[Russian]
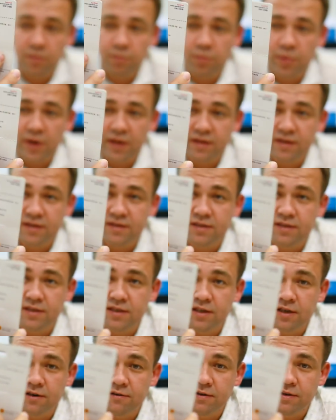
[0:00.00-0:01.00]

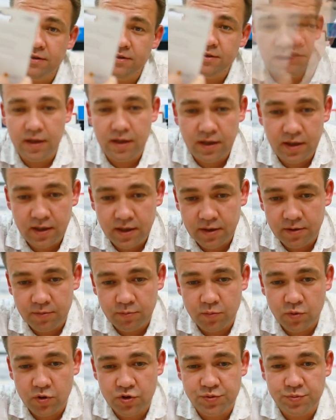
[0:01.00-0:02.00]
протестировать. И,
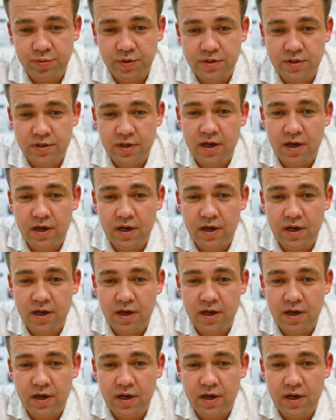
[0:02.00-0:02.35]
может быть,